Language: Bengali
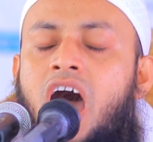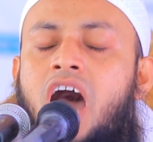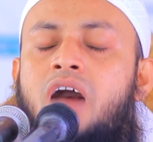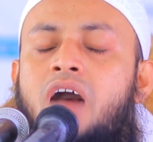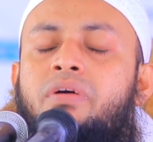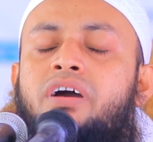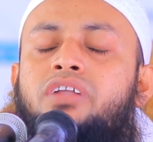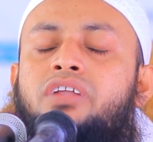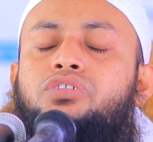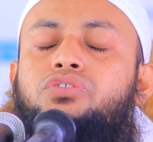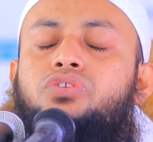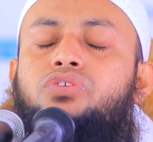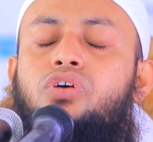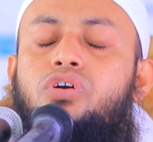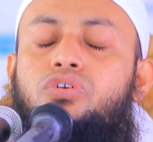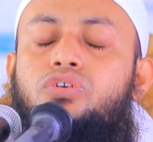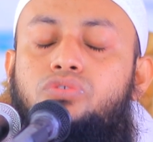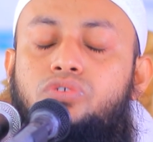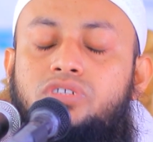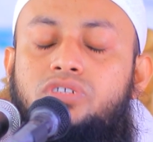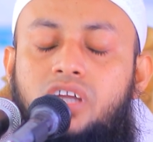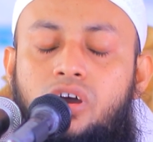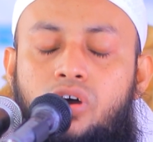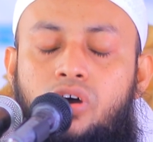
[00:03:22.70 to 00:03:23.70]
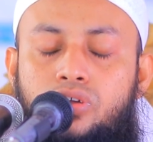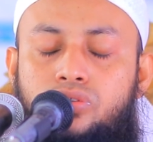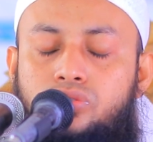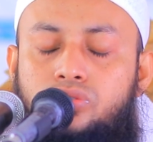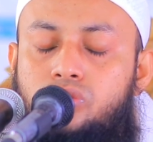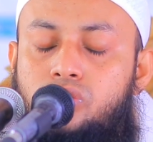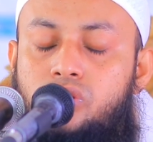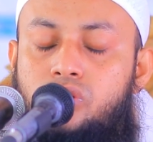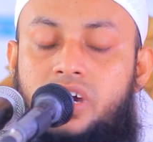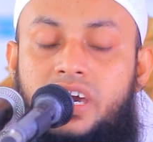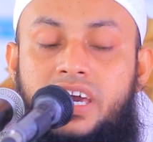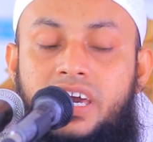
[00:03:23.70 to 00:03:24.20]
আমার চোখ দুটো অন্ধ
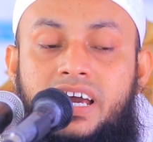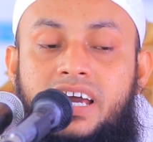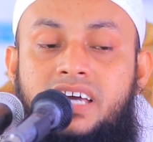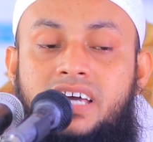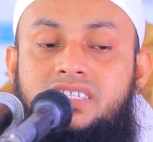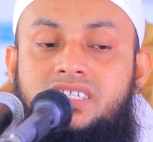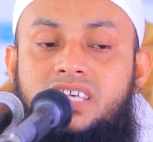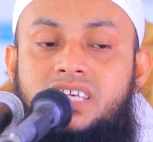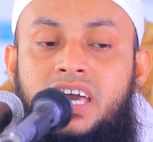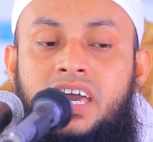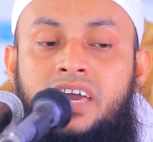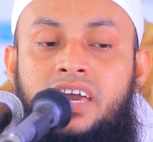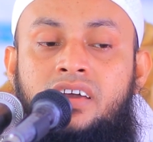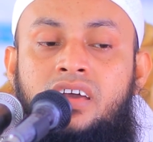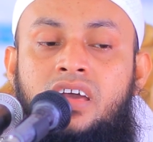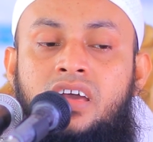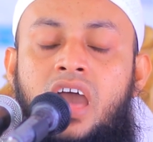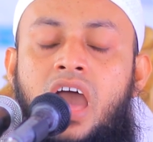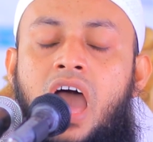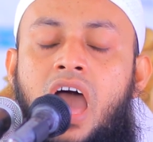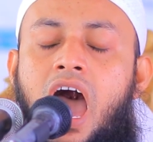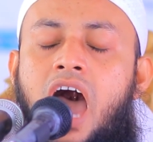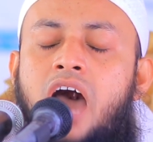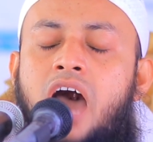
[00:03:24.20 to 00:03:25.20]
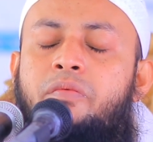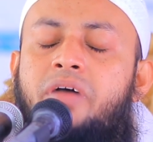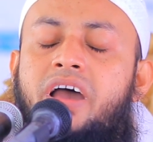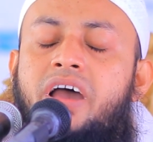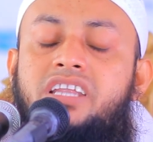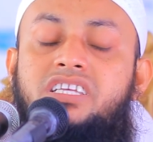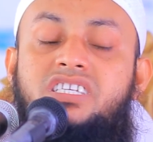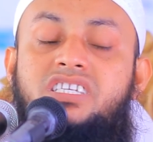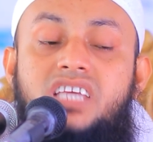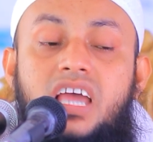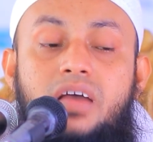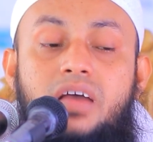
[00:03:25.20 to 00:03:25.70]
হয়ে গেছে আমার
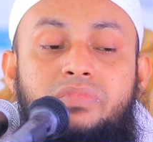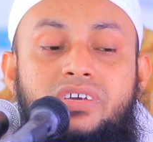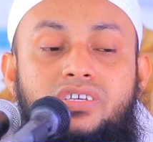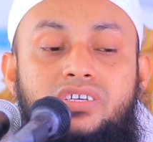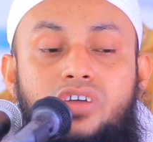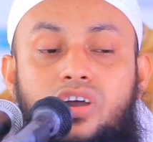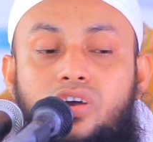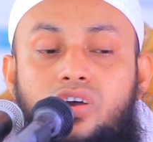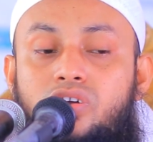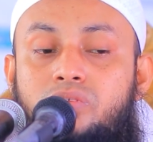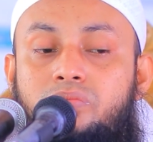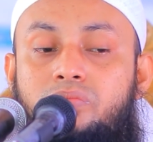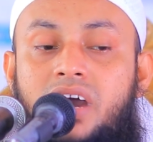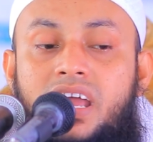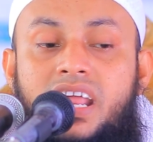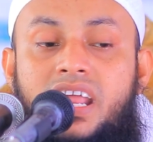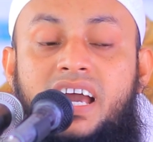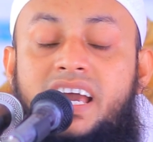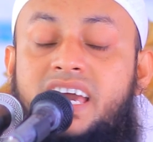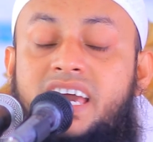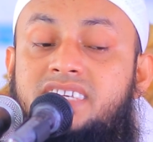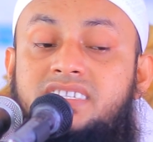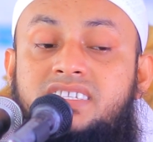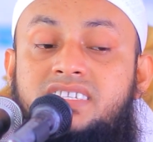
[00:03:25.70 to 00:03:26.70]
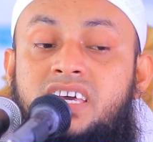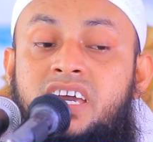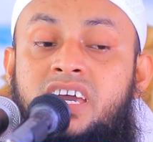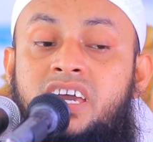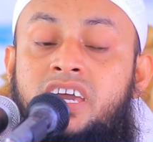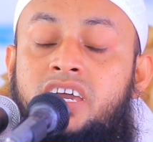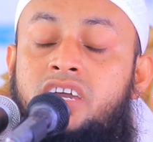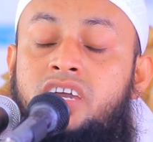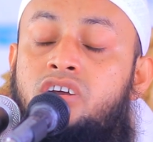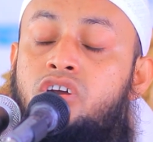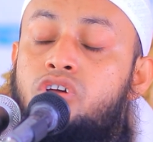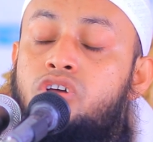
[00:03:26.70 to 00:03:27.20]
স্বামী যখন মারা গেছে
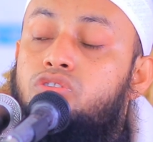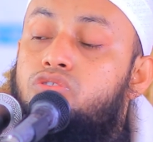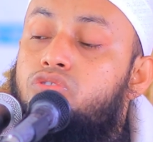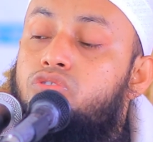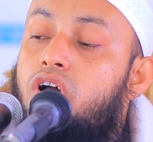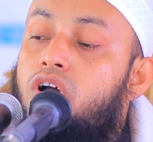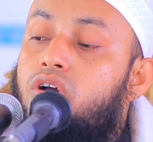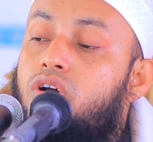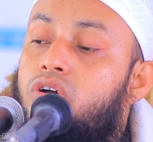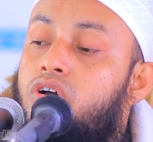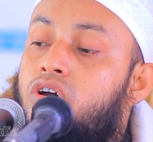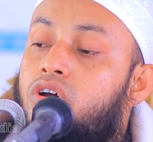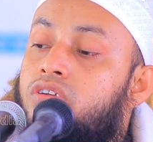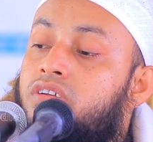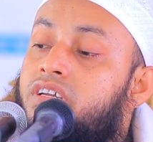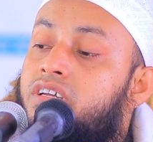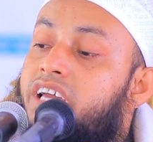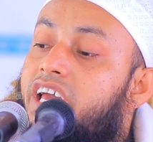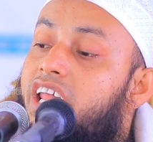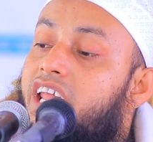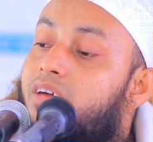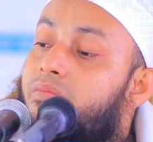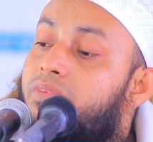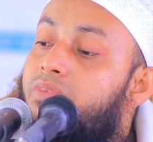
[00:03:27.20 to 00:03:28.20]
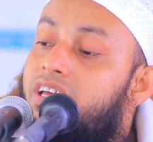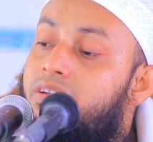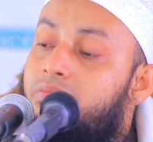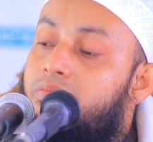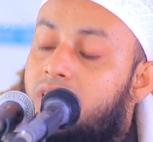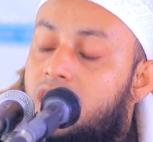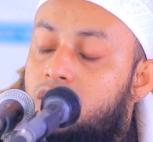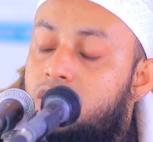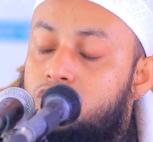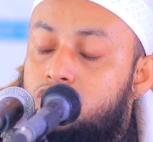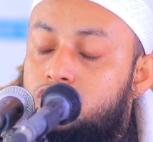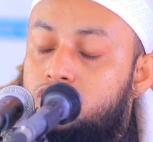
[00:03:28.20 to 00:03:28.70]
তখন গ্রামের
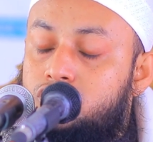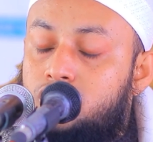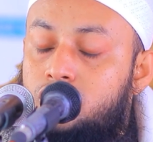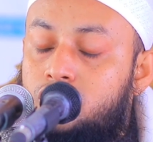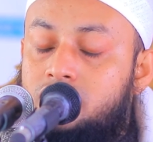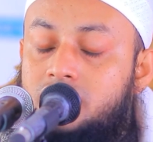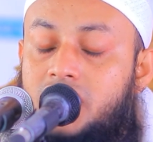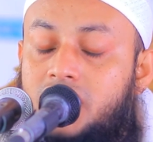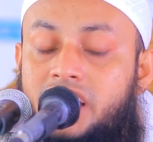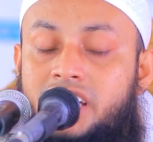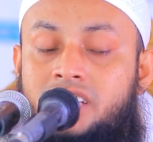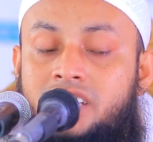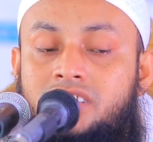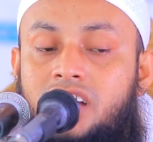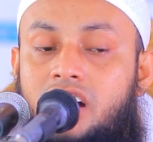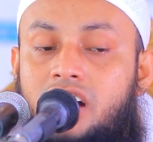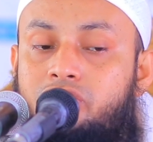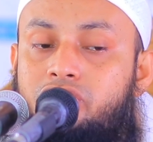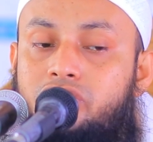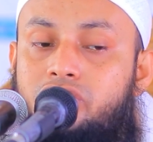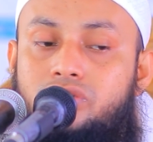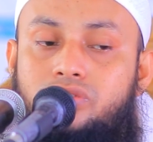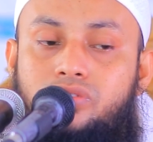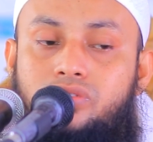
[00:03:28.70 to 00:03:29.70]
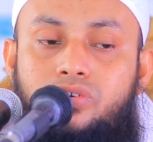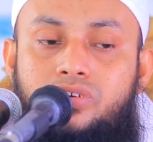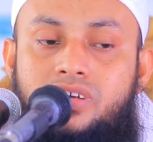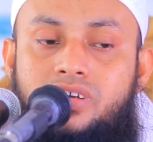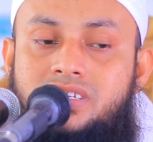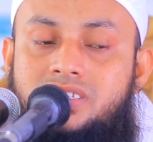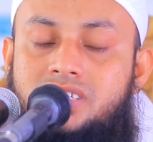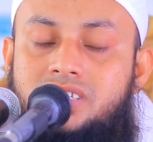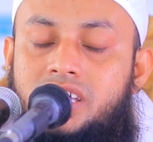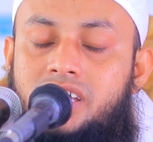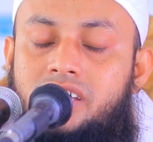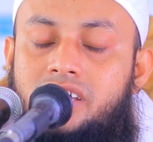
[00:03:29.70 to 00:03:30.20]
মানুষজন তাকে দাফন
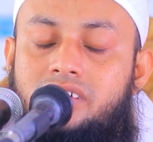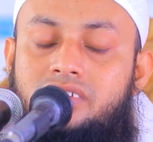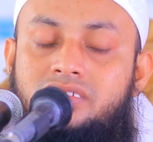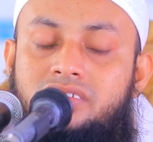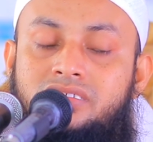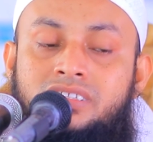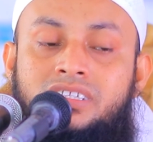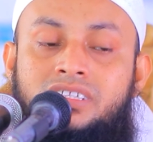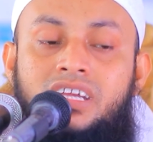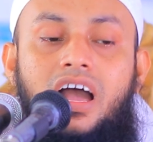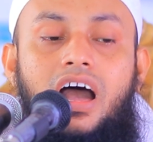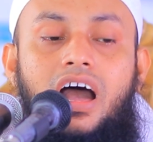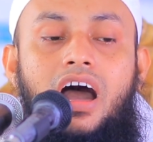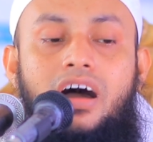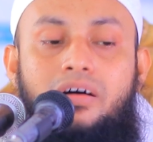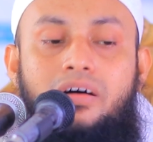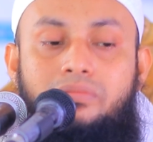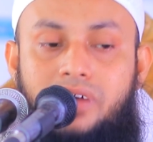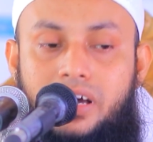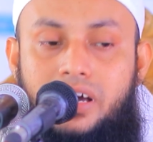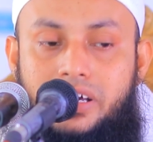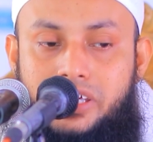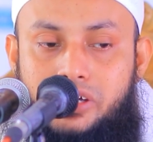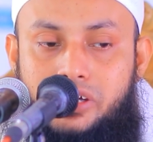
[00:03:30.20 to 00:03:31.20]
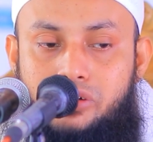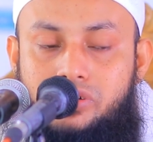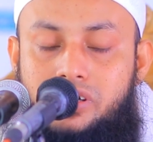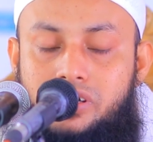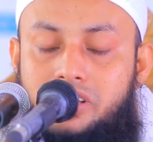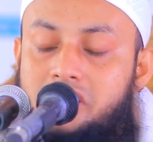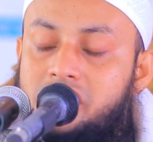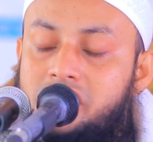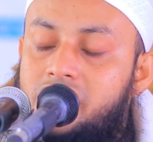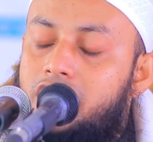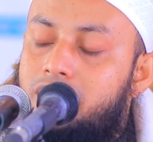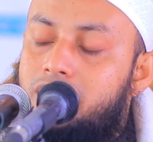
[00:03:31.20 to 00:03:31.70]
করেছে আমাকেও কি
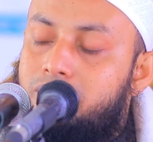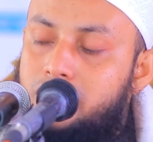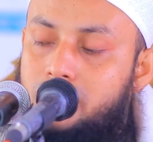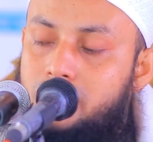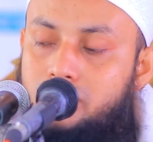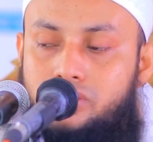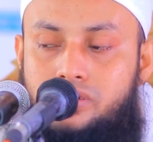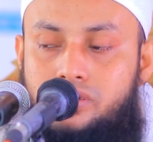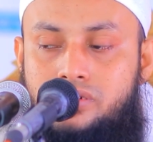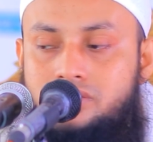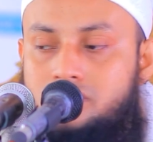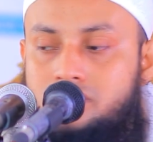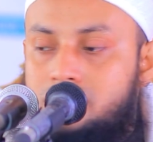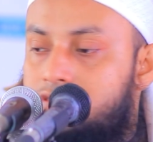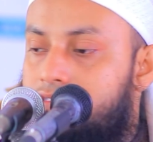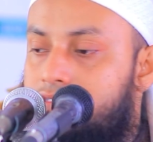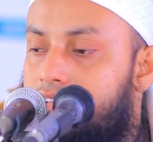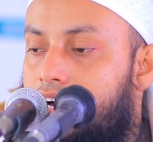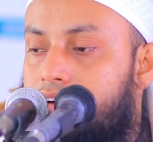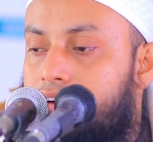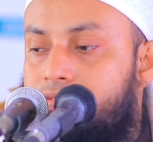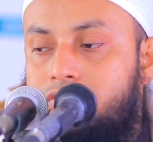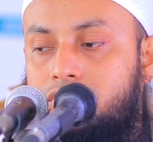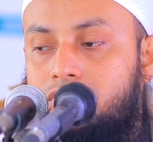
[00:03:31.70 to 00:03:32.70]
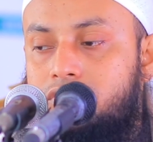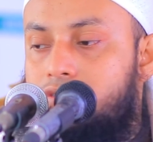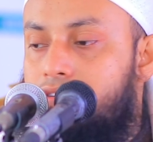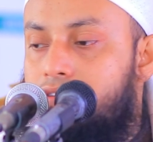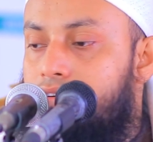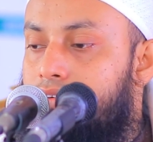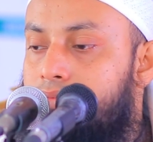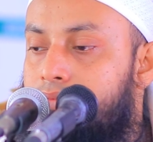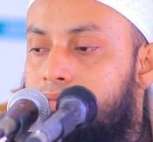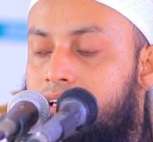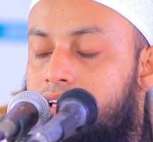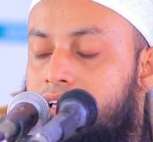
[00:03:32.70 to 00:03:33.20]
গ্রামের লোকজন দাফন
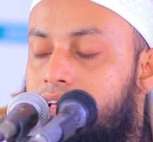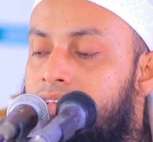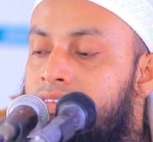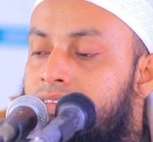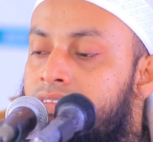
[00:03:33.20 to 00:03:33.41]
করবে